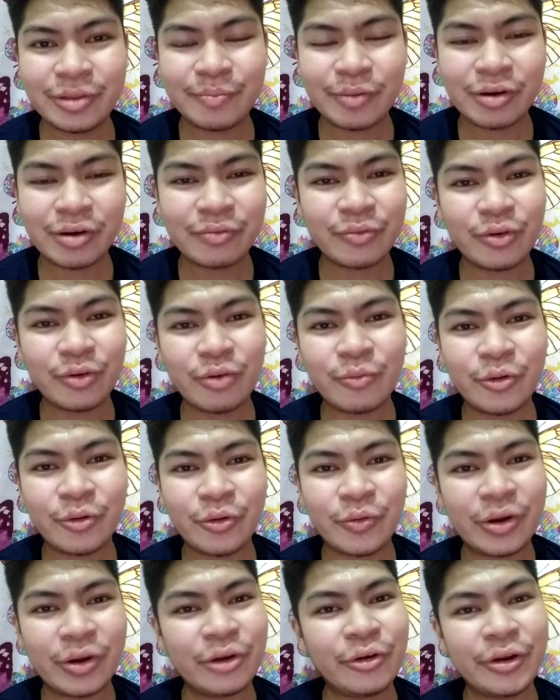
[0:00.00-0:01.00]
de parfum, o
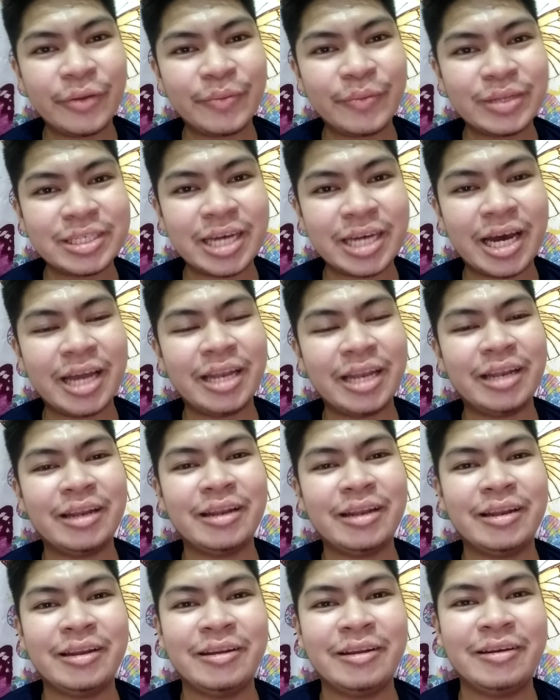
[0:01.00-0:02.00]
kung ano-ano pa dyan.
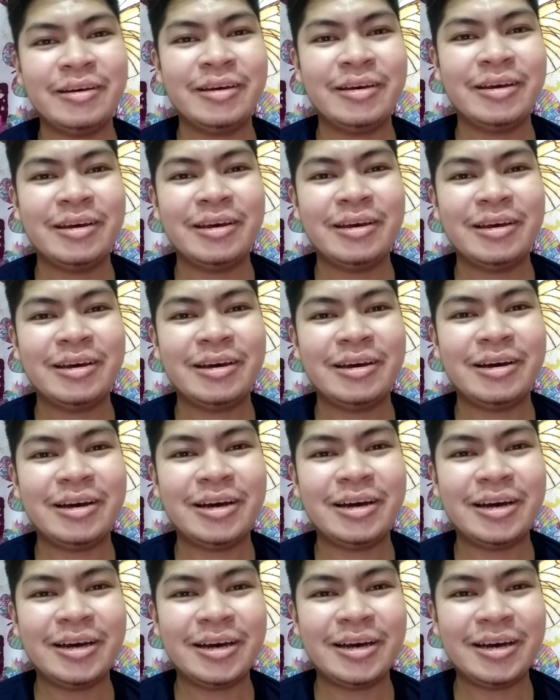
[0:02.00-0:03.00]

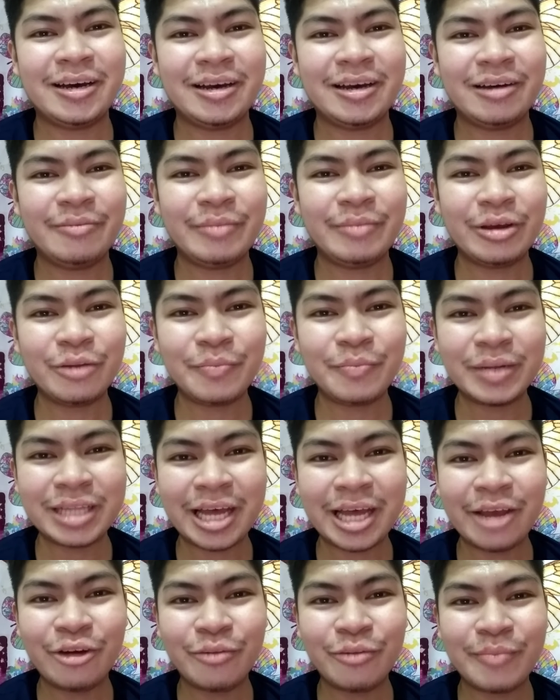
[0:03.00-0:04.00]
Uh, meron pa
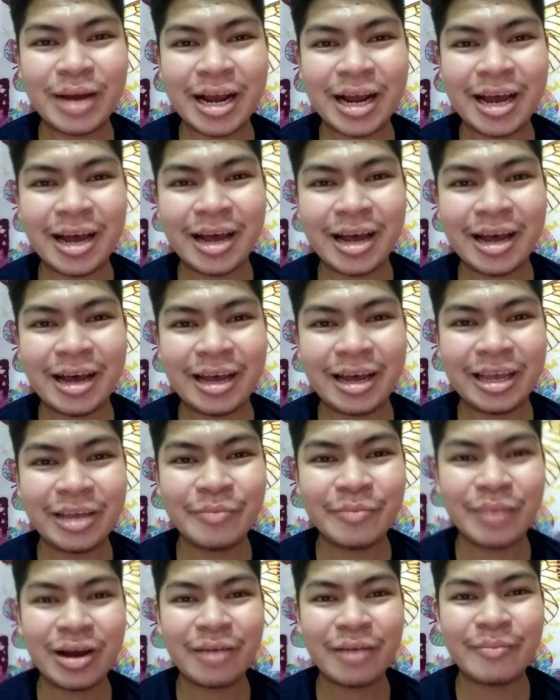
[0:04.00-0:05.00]
tayong mga
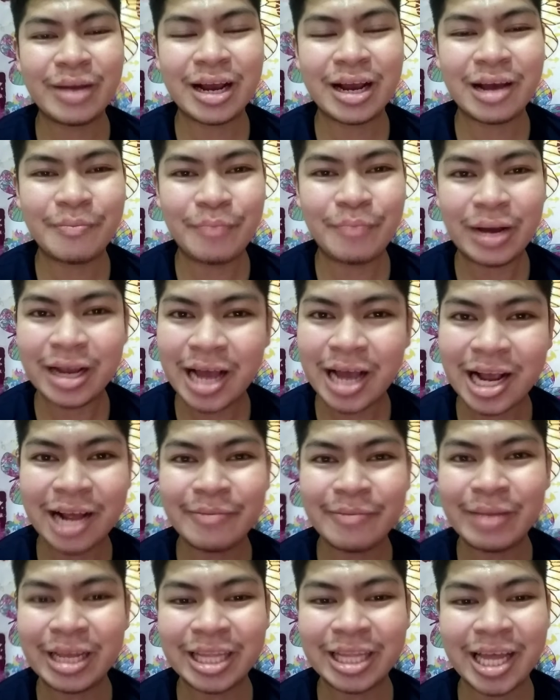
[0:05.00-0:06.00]
ibang mga
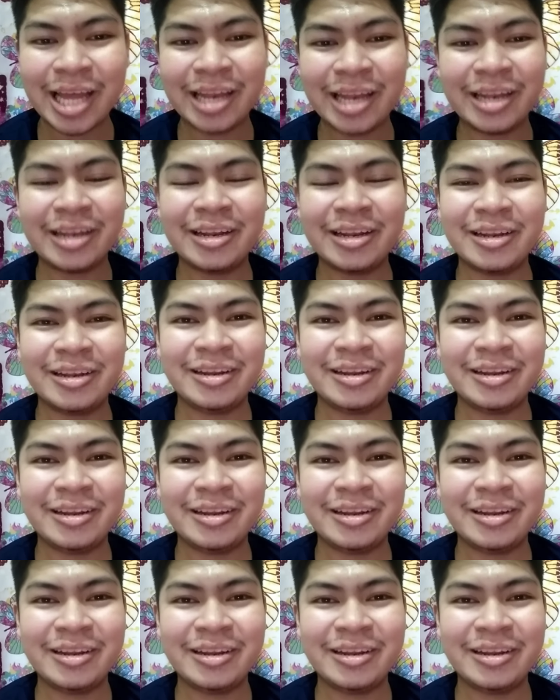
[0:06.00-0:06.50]
paggagamitan